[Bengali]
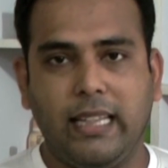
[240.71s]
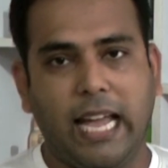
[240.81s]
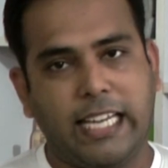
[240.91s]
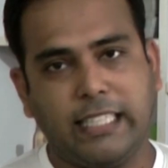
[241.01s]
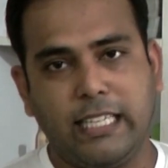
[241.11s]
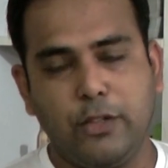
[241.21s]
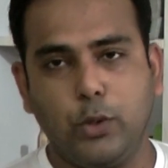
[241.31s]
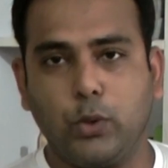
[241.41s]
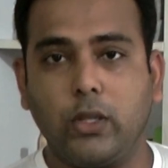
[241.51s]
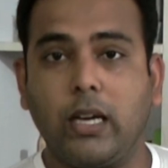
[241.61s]
লাইক দিয়ে
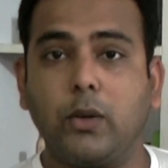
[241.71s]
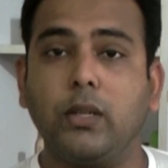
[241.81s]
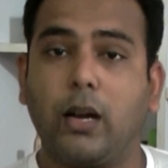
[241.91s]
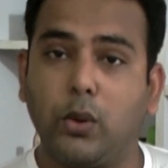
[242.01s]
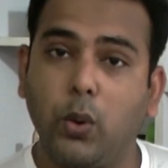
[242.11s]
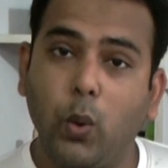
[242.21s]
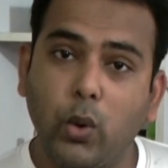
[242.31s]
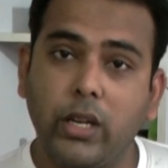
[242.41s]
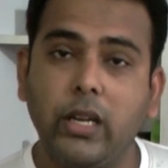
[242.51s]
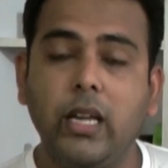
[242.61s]
যুক্ত থাকুন কারণ
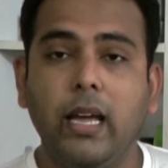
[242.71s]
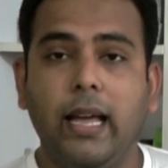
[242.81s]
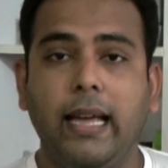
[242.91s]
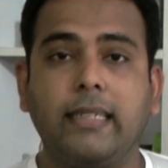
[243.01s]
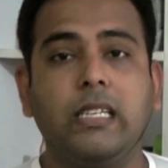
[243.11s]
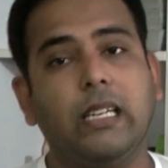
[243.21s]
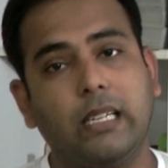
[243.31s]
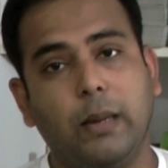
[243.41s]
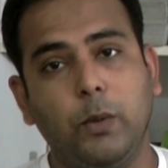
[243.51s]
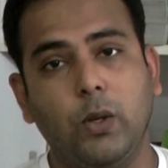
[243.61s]
ওটি একটি
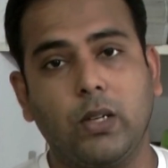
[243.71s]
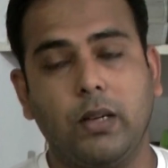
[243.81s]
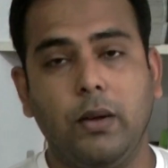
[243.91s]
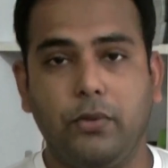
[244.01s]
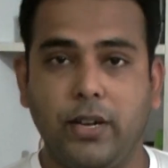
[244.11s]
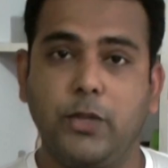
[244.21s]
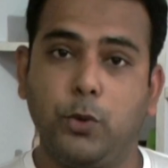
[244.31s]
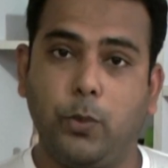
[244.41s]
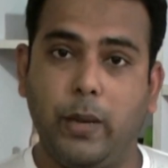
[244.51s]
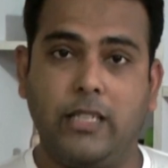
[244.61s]
শিক্ষামূলক
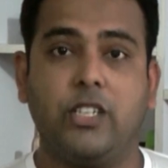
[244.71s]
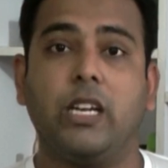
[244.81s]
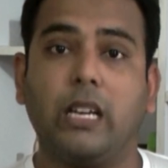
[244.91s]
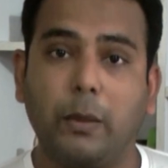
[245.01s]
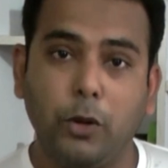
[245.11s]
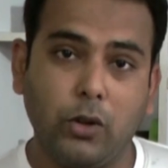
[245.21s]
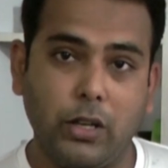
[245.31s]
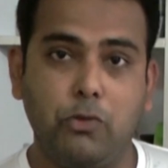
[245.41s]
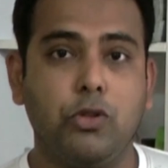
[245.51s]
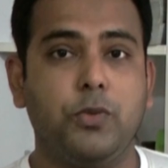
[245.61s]
ফেসবুক পেজ শিক্ষামূলক
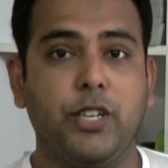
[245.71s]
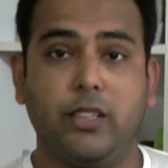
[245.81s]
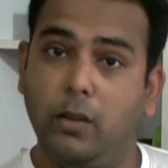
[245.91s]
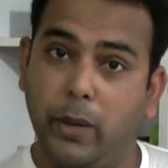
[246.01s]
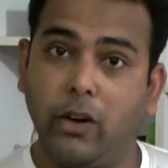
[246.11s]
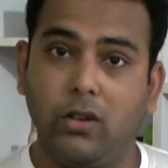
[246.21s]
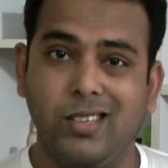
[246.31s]
ইউটিউব চ্যানেল বেঙ্গল